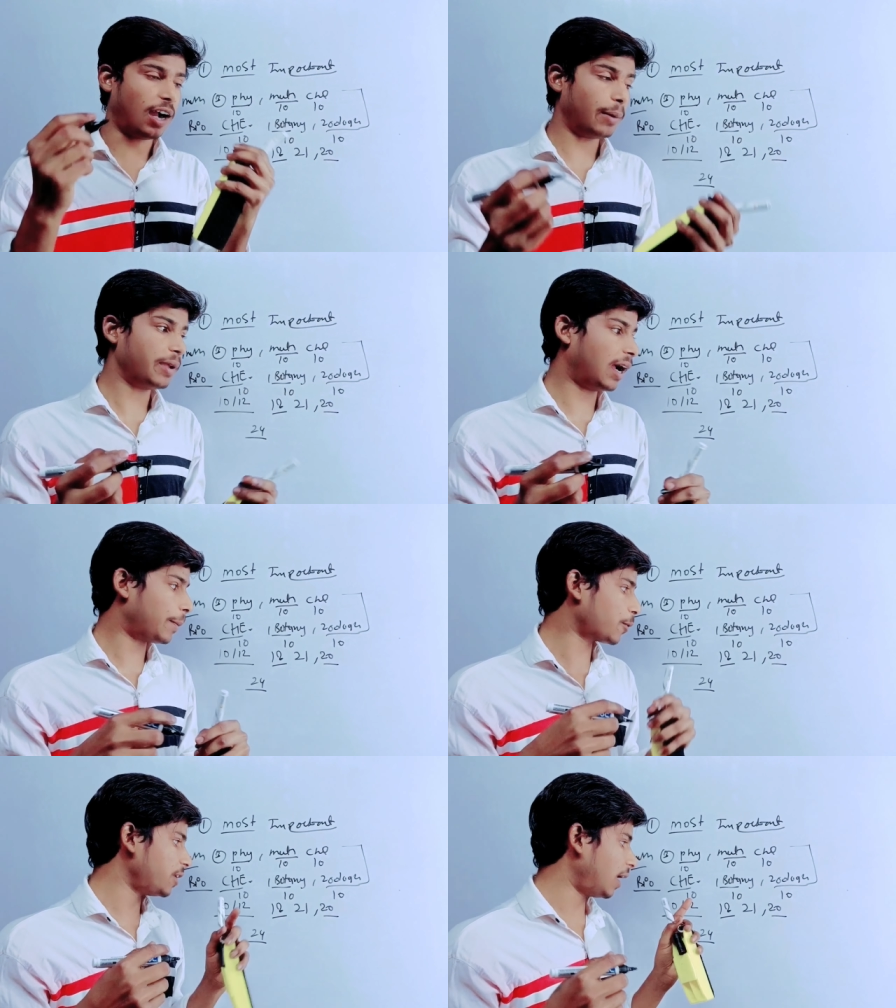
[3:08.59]
अब
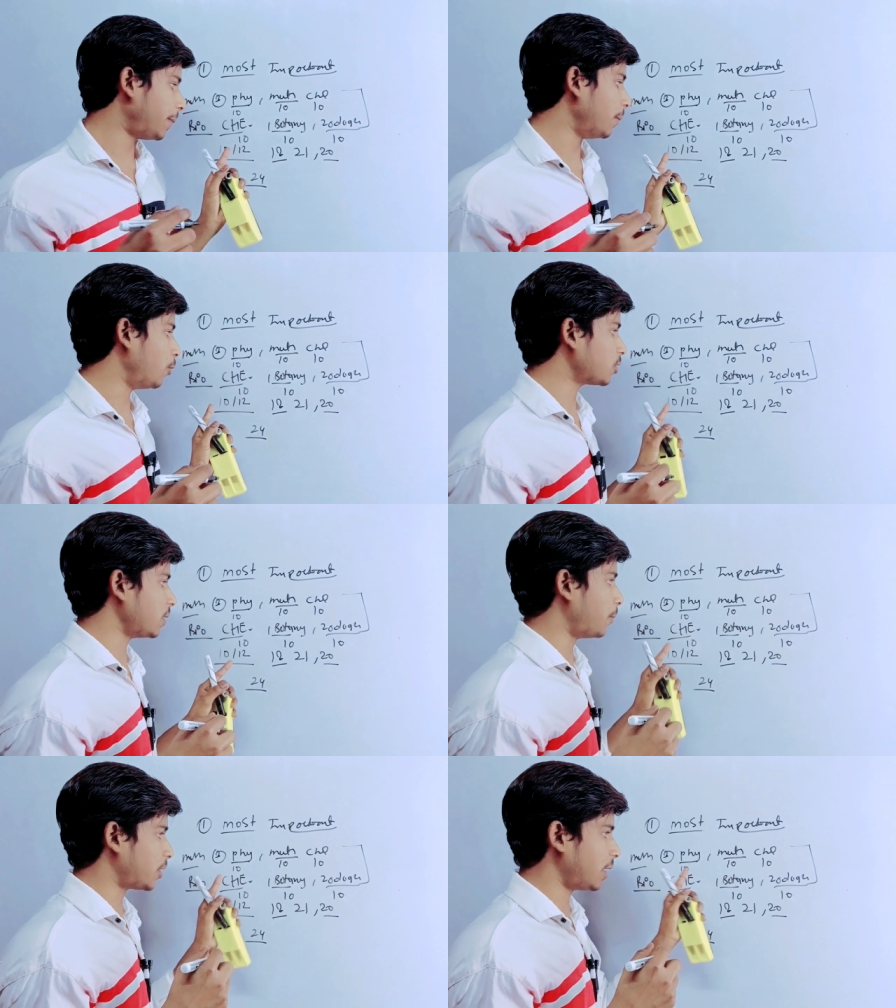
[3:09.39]
आपको यहाँ पे मोस्ट
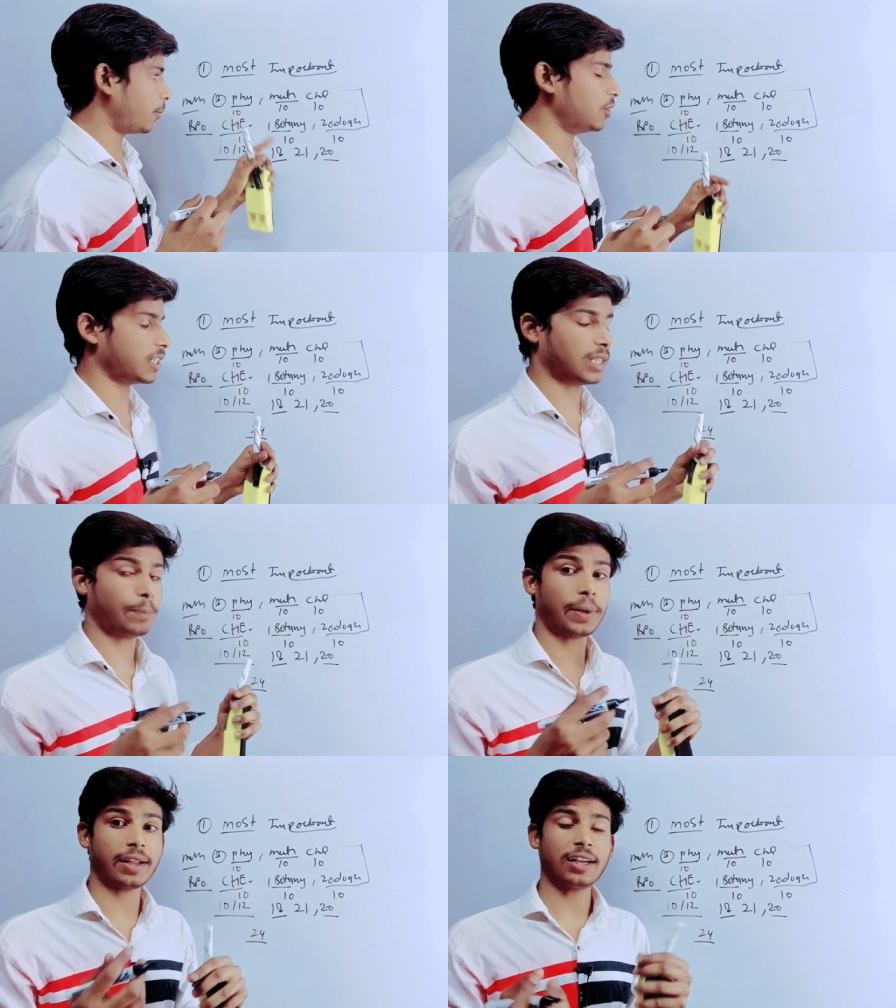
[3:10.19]
इंपॉर्टेंट पॉइंट्स आता
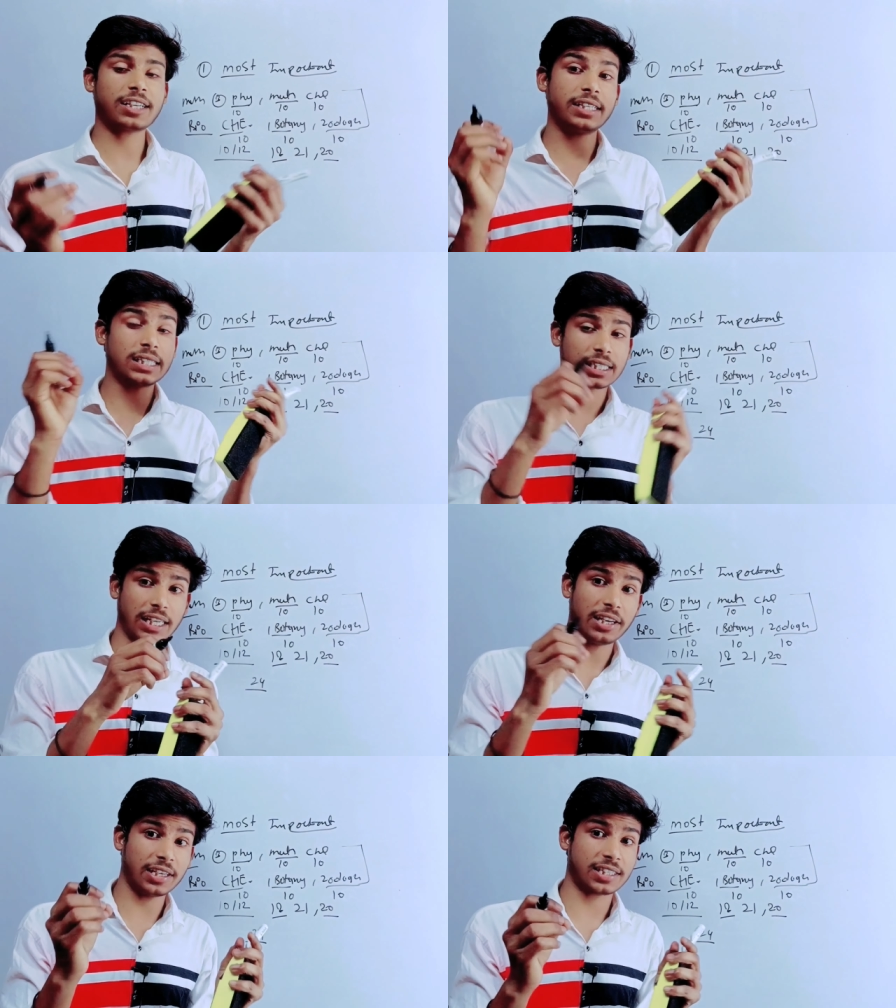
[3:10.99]
है पढ़ना किस
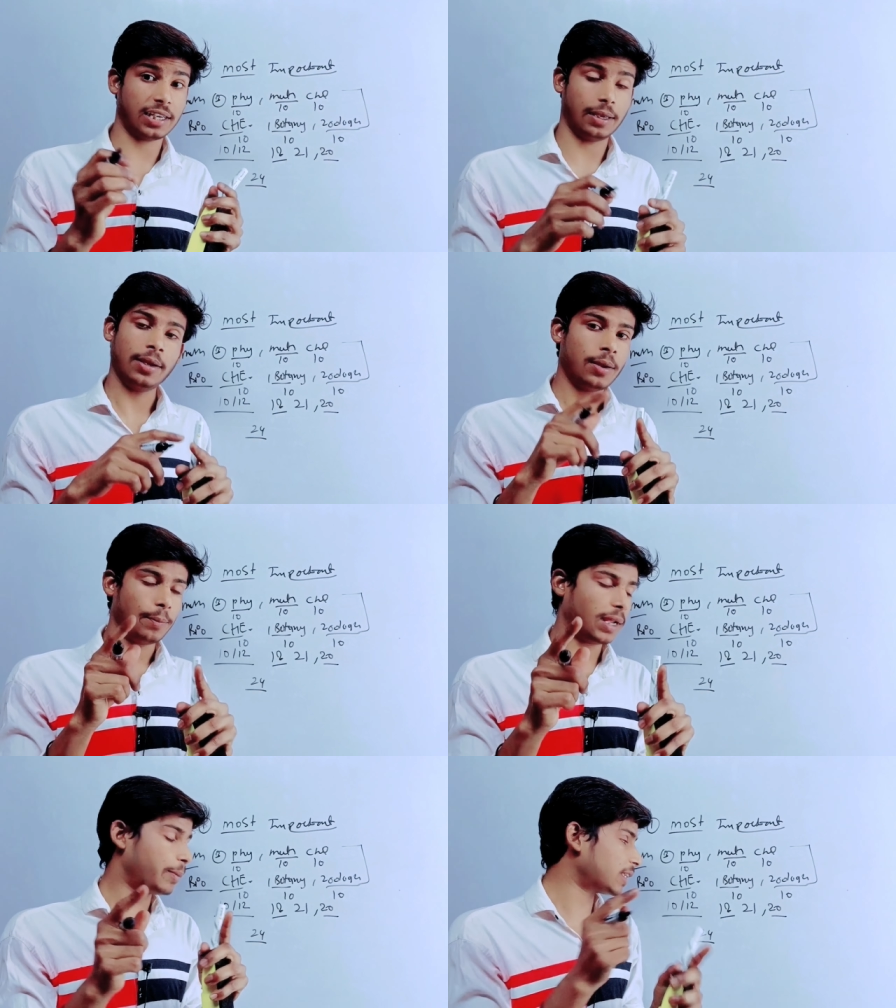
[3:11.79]
तरीके से है
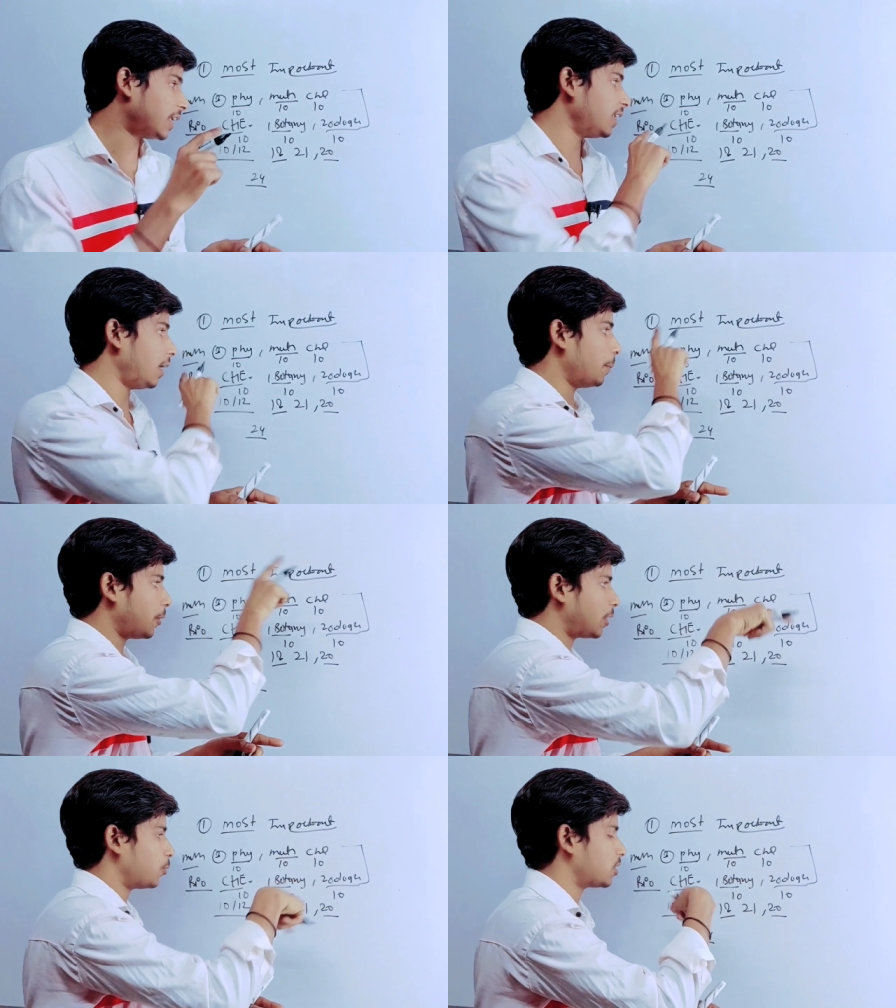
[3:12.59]
मैंने बता दिया
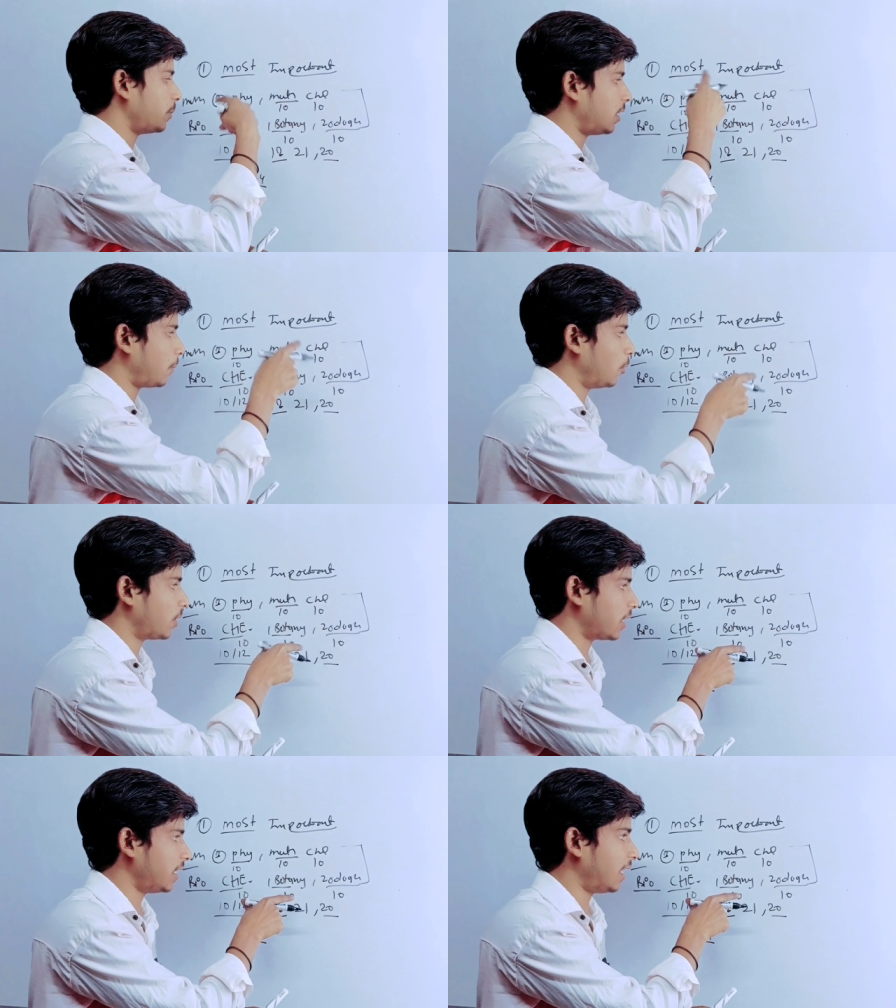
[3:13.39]
इंपॉर्टेंट क्वेश्चन मैंने अपलोड
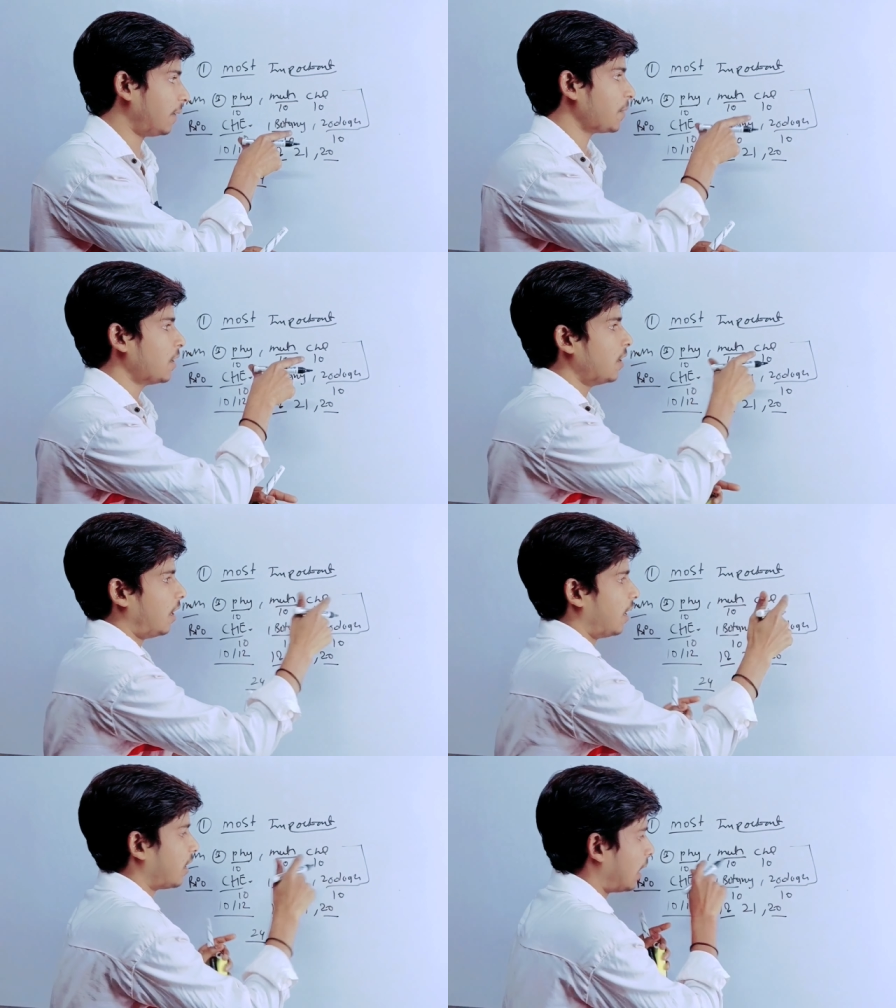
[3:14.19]
कर दिया है अगर